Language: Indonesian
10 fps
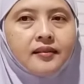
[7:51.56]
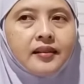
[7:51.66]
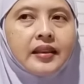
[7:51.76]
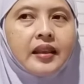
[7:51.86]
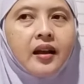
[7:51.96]

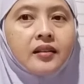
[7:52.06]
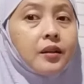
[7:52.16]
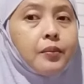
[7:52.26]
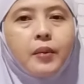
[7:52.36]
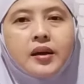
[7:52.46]
kita akan
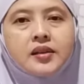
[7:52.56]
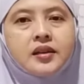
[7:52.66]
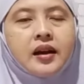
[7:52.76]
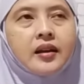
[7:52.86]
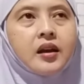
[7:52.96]
terbebas
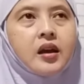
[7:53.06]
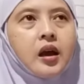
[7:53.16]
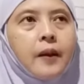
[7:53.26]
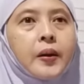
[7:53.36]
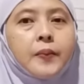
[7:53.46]
dengan
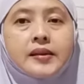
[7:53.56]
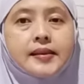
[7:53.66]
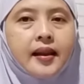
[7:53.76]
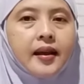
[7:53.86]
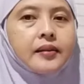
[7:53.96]

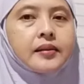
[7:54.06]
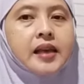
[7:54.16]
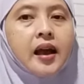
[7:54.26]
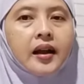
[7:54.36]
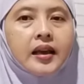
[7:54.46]
permasalahan
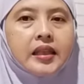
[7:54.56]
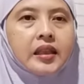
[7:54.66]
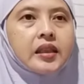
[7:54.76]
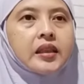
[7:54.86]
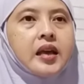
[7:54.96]
sakit
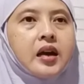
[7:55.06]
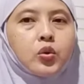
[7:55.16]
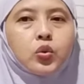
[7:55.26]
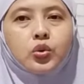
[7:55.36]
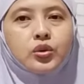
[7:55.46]
dan
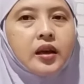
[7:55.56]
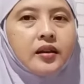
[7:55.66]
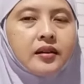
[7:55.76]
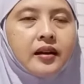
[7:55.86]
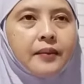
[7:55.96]
urusan
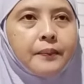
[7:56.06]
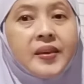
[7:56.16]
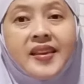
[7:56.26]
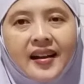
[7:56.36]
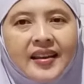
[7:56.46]
dengan
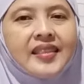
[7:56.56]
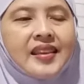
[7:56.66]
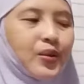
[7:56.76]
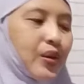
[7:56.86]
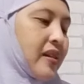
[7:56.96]
penyakit
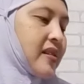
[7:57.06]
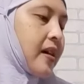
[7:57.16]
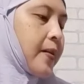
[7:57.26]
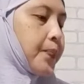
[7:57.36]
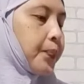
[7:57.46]
gitu aja
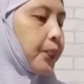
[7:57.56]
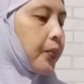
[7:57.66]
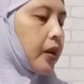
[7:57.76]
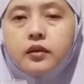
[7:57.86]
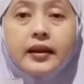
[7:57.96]

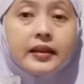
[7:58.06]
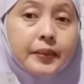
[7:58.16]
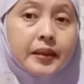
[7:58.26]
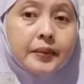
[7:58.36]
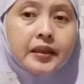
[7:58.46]

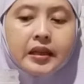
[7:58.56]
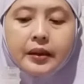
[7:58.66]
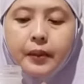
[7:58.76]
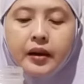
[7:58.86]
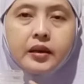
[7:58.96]
teman-teman
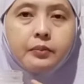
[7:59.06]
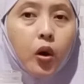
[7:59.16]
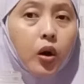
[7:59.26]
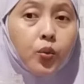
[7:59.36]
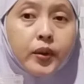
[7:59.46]
rimbangnya mau
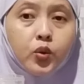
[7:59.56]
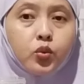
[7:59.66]
aku minum